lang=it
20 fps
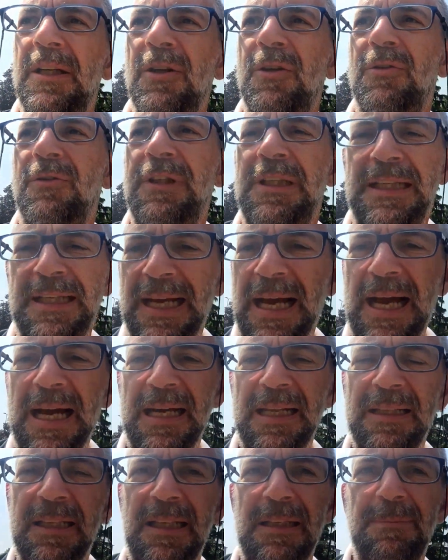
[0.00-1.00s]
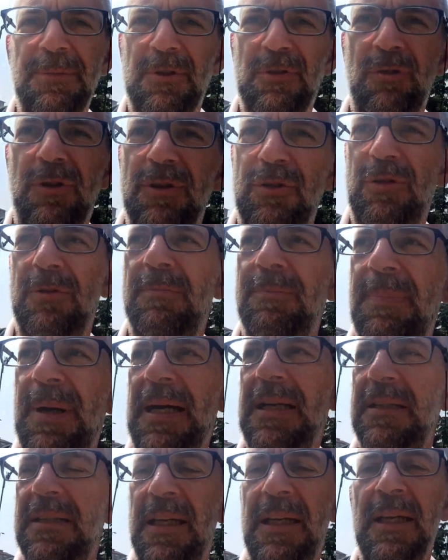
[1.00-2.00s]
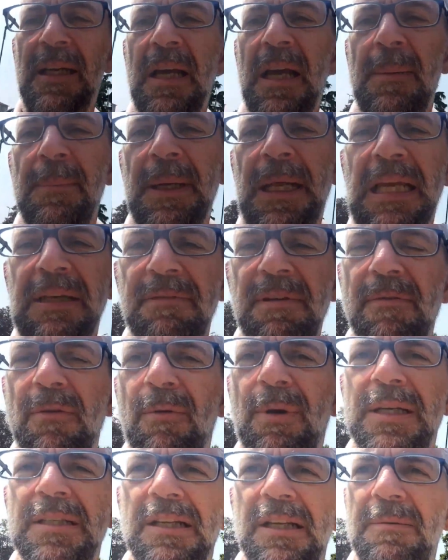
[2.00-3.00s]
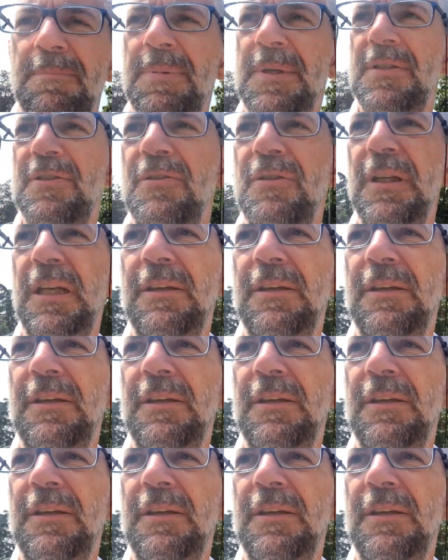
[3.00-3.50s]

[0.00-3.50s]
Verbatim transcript: con, i cari delle persone scomparse, perché avevo quasi l'impressione